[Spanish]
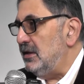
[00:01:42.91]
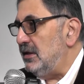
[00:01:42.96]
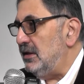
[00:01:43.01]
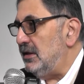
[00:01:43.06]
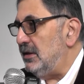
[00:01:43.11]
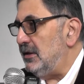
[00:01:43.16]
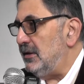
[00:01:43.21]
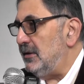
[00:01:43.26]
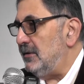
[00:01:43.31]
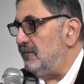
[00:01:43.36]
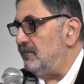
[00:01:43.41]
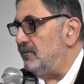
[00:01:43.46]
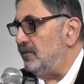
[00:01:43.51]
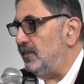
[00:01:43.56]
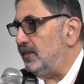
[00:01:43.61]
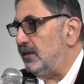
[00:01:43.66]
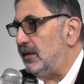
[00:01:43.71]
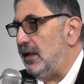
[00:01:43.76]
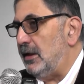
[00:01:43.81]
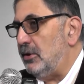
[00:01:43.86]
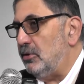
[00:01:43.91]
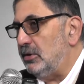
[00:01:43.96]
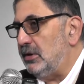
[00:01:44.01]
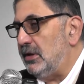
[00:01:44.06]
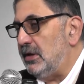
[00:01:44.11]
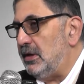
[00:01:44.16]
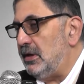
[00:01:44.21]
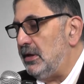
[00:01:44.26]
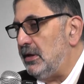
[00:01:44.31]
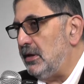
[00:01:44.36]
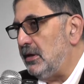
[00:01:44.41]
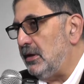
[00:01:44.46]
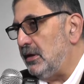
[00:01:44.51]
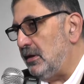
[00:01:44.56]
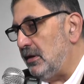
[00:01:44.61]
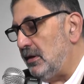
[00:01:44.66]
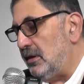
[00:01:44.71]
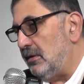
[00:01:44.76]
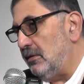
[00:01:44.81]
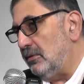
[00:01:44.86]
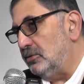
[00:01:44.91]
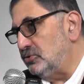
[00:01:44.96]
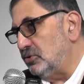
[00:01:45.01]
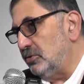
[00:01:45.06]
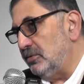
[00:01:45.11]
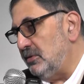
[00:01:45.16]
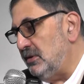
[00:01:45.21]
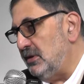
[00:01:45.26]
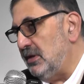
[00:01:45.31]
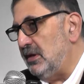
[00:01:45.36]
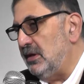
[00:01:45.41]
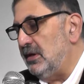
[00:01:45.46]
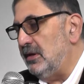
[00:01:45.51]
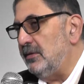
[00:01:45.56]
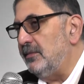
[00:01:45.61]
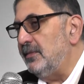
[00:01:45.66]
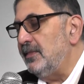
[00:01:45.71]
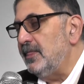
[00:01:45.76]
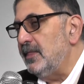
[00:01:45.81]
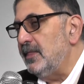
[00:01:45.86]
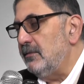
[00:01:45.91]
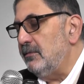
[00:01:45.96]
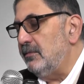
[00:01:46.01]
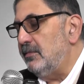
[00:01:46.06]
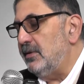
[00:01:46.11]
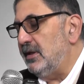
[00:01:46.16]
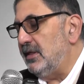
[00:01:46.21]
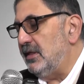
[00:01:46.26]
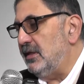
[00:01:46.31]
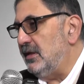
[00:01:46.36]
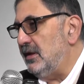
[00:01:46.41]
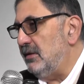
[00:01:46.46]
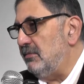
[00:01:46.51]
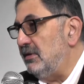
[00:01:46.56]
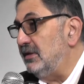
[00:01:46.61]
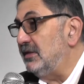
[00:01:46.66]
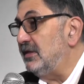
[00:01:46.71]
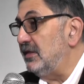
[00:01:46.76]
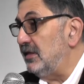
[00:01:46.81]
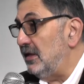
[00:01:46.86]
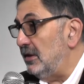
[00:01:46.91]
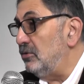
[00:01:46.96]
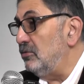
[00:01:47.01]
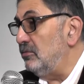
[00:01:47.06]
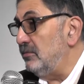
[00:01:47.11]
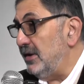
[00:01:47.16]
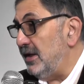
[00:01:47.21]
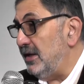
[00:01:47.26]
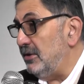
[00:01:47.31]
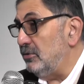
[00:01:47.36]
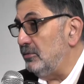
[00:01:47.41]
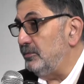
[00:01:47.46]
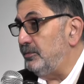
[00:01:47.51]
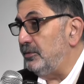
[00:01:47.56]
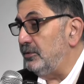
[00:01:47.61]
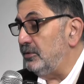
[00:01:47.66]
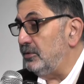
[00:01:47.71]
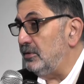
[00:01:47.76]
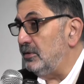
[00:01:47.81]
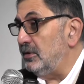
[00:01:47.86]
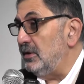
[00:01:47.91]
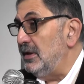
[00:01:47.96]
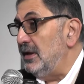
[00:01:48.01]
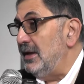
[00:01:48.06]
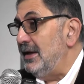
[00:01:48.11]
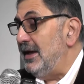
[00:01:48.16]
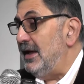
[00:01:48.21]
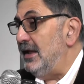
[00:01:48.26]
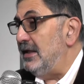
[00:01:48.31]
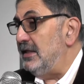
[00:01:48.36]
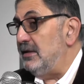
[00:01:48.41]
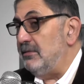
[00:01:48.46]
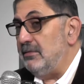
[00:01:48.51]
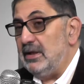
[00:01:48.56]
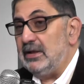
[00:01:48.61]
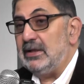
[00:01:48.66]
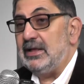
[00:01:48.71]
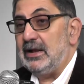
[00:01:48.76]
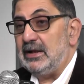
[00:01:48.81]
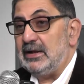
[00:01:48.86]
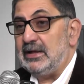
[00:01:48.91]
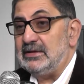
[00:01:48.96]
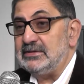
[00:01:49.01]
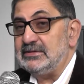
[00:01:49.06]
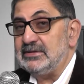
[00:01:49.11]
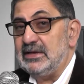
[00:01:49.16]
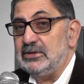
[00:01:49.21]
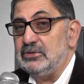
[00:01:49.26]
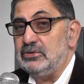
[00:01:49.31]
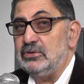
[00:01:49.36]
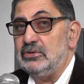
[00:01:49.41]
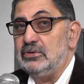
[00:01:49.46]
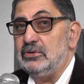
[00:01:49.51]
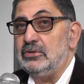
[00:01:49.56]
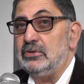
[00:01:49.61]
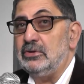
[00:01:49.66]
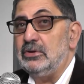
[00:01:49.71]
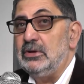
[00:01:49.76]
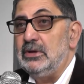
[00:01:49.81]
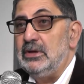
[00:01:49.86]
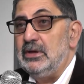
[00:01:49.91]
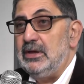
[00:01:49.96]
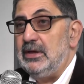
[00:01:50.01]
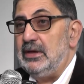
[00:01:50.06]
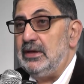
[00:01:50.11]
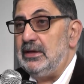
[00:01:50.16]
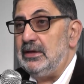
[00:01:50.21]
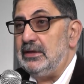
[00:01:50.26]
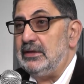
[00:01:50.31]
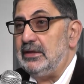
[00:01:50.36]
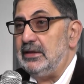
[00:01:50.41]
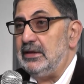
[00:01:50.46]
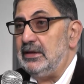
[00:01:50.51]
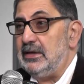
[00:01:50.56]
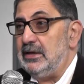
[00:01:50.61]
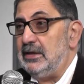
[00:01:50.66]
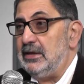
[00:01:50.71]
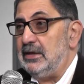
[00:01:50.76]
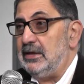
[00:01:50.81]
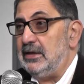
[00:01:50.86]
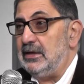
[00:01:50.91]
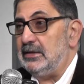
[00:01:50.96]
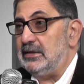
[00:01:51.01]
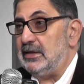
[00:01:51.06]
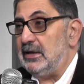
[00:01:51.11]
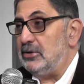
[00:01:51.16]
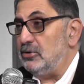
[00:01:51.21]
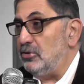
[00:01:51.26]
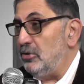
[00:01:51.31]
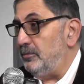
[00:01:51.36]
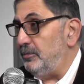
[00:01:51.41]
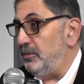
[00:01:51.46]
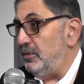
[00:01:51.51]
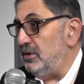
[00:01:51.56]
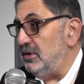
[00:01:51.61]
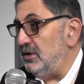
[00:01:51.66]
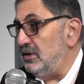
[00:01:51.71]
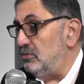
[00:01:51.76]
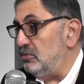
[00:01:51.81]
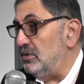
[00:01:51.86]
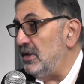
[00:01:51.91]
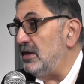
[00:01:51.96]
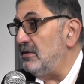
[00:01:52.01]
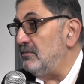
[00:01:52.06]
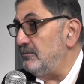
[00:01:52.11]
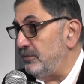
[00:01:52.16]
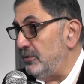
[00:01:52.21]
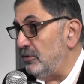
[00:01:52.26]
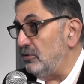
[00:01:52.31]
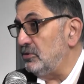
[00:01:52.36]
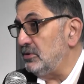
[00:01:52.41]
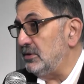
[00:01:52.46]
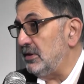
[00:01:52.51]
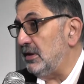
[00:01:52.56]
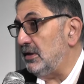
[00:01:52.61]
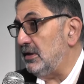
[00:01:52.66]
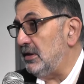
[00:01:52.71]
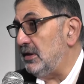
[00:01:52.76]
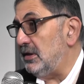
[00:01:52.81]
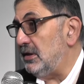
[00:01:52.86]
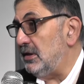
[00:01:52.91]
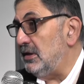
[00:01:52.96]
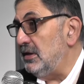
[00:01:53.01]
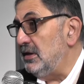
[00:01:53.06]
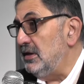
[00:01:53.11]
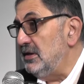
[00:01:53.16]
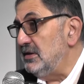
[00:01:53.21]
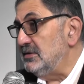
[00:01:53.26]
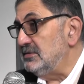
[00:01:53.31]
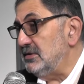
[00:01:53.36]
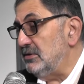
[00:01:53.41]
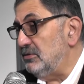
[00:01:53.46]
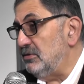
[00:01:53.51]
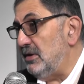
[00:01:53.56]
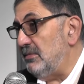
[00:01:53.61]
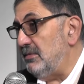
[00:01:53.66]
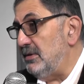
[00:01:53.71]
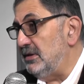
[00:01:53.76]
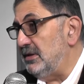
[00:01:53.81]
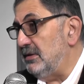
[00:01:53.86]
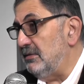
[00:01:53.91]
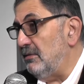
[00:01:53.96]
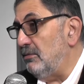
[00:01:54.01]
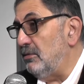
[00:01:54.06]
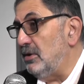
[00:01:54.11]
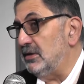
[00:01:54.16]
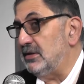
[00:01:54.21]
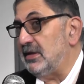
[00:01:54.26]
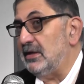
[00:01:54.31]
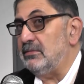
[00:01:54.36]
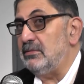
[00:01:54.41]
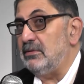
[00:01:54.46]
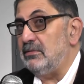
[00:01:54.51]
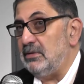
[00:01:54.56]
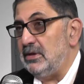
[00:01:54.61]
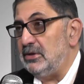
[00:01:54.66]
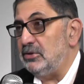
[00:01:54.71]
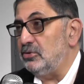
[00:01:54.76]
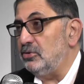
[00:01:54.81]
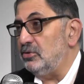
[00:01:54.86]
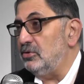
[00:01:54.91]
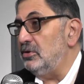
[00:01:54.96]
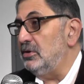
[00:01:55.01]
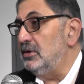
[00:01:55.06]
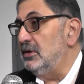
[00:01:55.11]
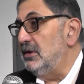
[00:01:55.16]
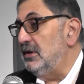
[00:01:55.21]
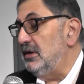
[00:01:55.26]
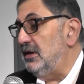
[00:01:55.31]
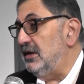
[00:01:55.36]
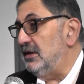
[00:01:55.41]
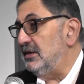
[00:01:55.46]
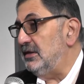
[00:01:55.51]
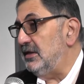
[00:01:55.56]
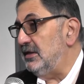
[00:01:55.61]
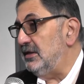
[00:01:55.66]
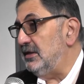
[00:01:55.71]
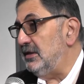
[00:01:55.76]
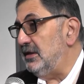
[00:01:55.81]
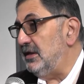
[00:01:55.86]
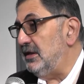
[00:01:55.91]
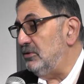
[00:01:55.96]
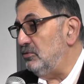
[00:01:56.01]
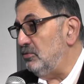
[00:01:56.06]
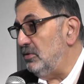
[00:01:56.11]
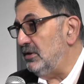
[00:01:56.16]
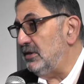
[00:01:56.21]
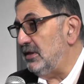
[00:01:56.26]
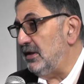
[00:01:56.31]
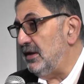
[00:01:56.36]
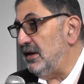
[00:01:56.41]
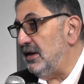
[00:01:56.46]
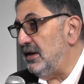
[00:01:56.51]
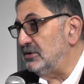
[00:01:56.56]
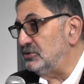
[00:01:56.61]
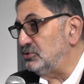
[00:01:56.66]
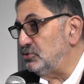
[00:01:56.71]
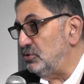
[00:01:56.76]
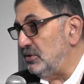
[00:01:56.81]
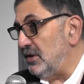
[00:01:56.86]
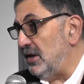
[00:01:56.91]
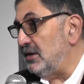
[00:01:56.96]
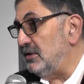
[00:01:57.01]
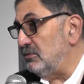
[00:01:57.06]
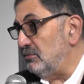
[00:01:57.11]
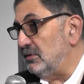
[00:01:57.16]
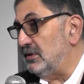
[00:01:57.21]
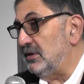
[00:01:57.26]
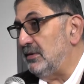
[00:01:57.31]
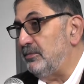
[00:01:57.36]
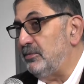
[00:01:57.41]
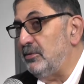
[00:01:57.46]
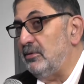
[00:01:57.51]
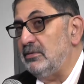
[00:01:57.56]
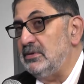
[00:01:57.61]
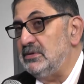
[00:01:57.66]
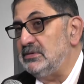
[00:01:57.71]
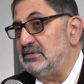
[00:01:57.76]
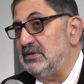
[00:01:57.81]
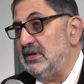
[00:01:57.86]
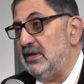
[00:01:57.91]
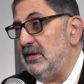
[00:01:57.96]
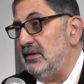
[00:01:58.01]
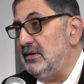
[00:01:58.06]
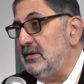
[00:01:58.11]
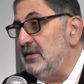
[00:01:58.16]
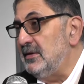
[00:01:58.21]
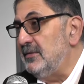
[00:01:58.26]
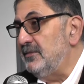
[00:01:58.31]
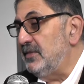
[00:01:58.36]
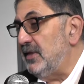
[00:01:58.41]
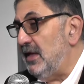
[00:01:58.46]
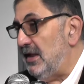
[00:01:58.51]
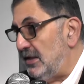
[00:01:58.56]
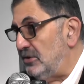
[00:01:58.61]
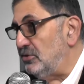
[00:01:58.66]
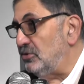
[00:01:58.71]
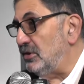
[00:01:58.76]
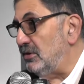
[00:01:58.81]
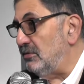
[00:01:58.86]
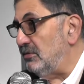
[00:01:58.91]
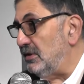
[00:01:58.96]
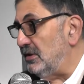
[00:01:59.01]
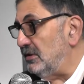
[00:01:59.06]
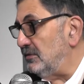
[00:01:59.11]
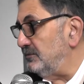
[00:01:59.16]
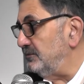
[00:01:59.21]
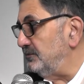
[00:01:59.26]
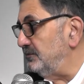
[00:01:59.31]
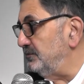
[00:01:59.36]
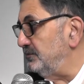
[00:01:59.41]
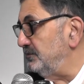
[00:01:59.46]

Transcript: Eh, creo que yo vine verdaderamente deslumbrado por el nivel que ha alcanzado este, Tecnópolis y una impronta que seguramente vamos a estar viviendo este, en nuestra ciudad y en nuestra provincia el año que viene.